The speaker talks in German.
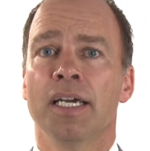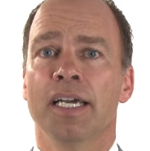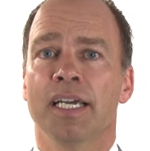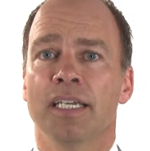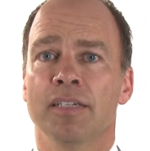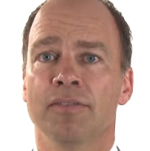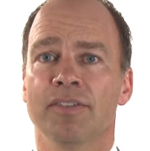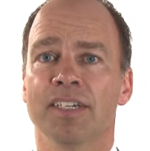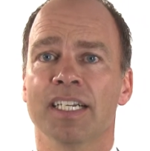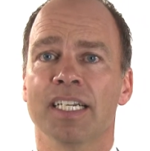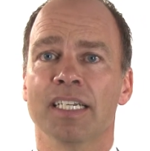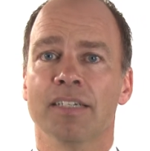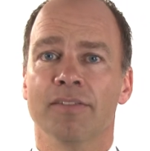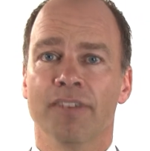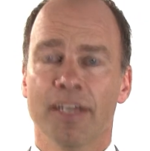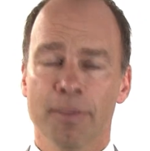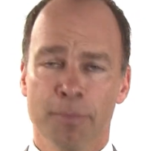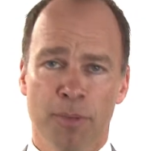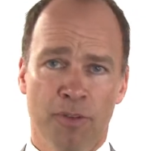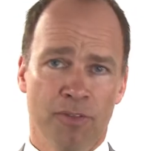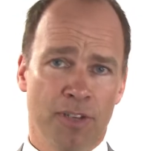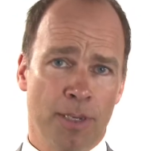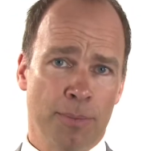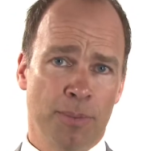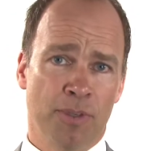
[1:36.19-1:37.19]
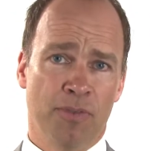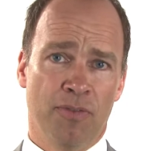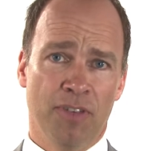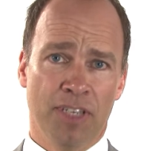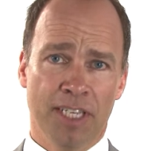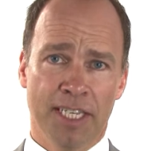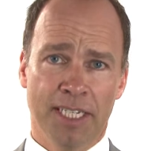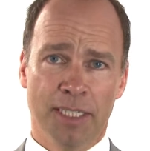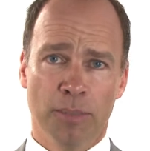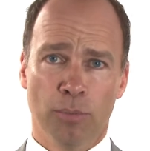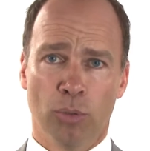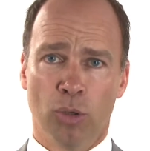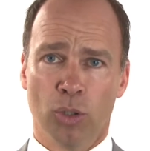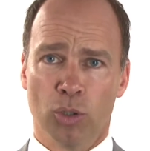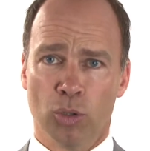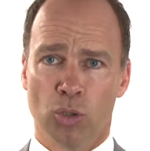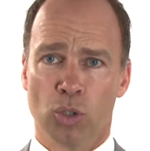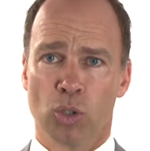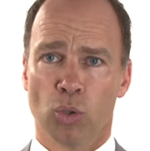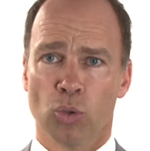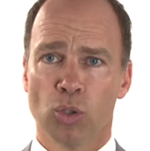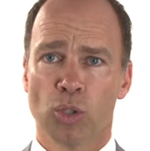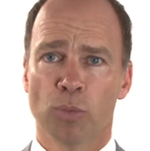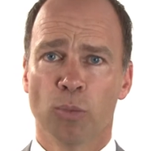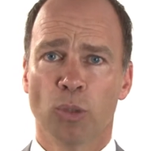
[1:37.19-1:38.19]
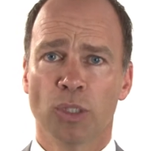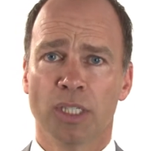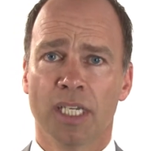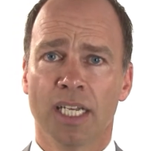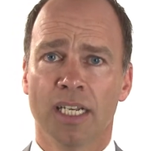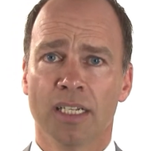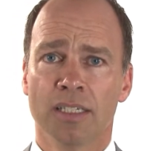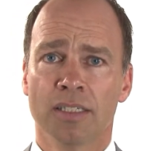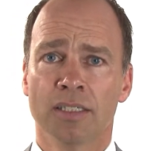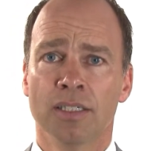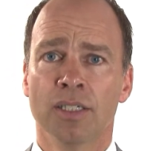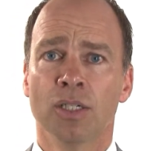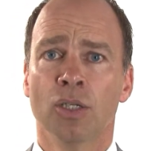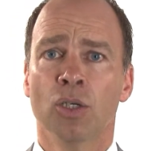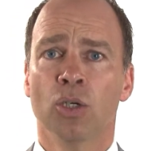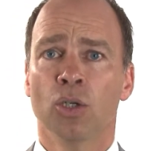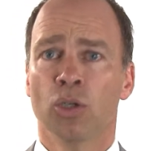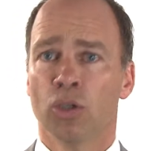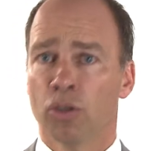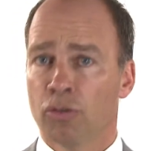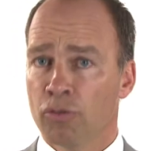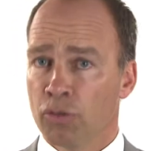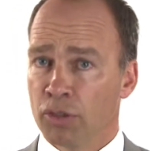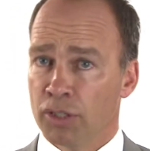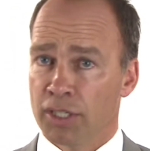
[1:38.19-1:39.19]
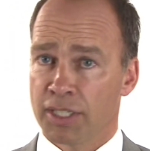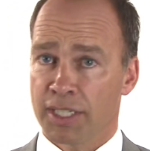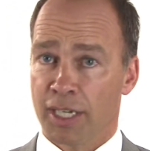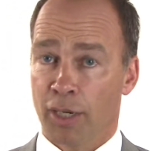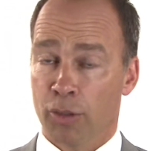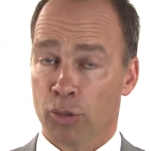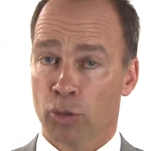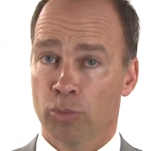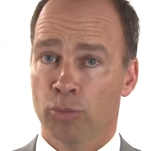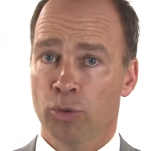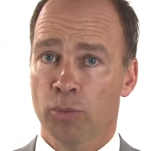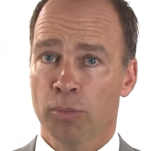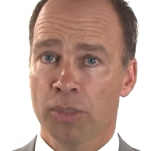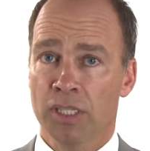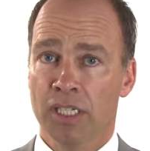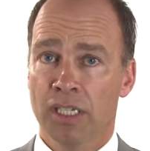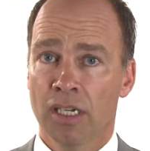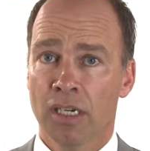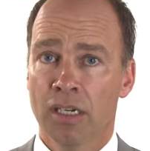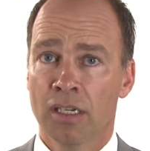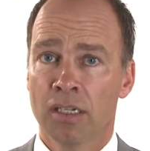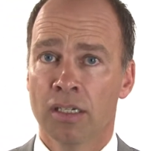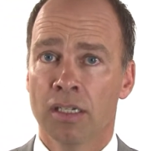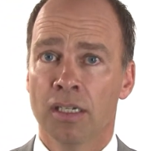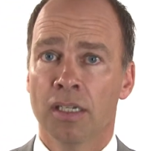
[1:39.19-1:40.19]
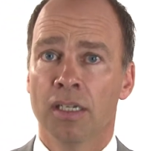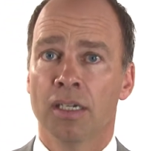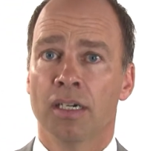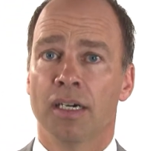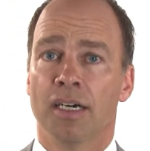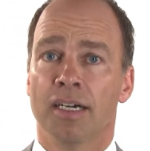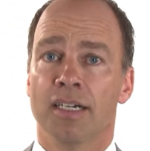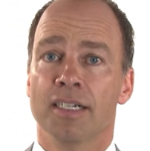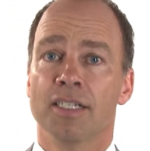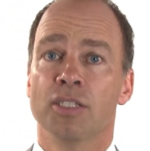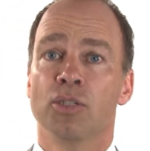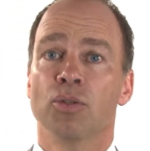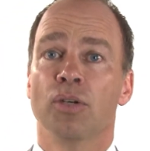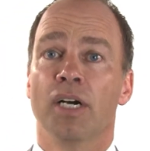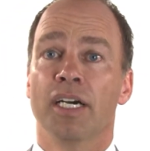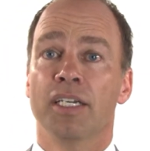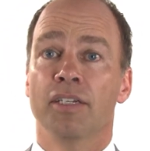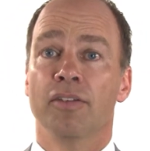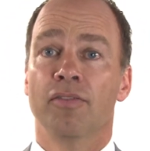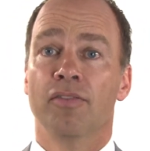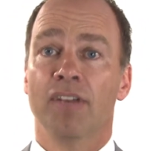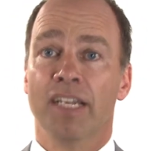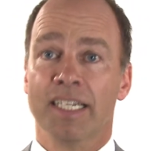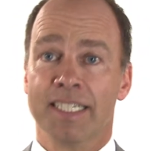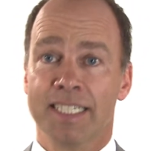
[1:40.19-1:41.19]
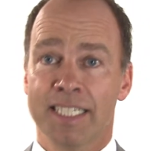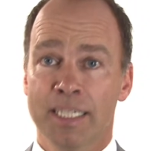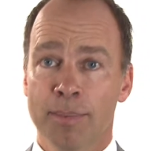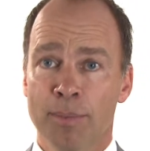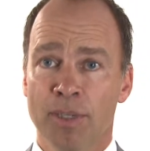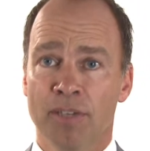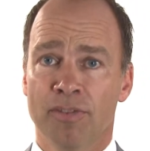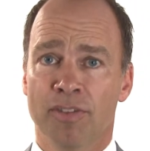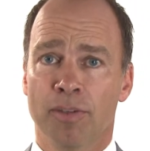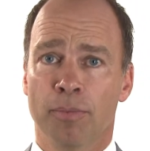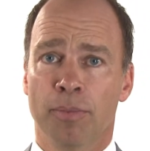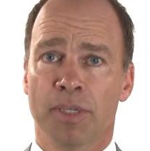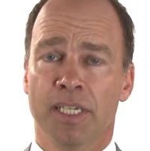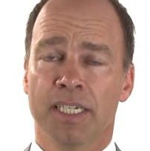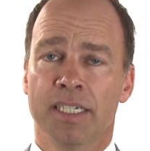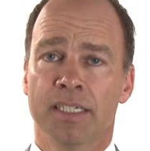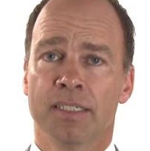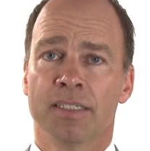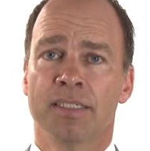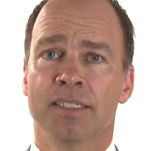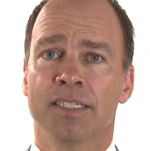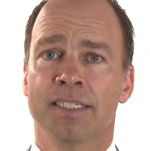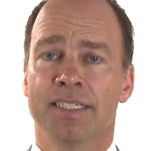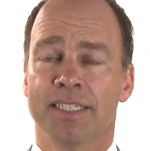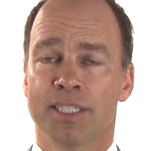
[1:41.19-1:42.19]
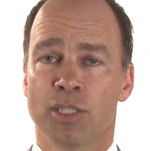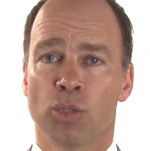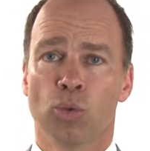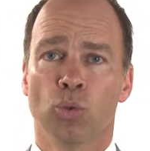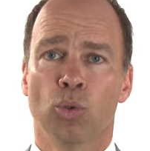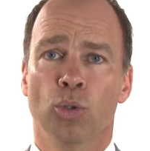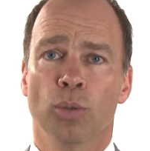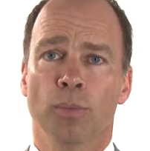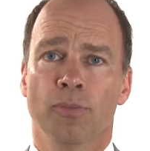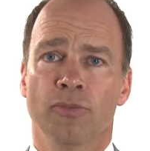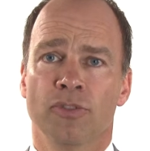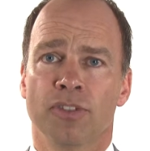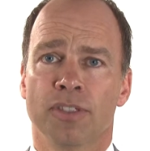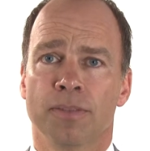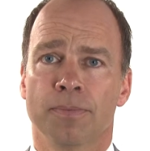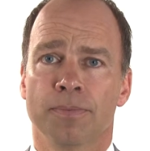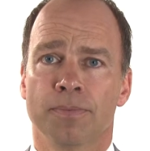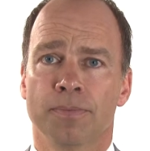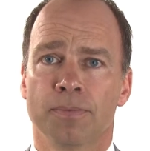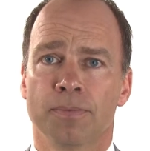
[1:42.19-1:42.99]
entwickelt wettbewerbsfähige Produktionsmodelle für das Automobil, also eine flexible Fabrik der Zukunft.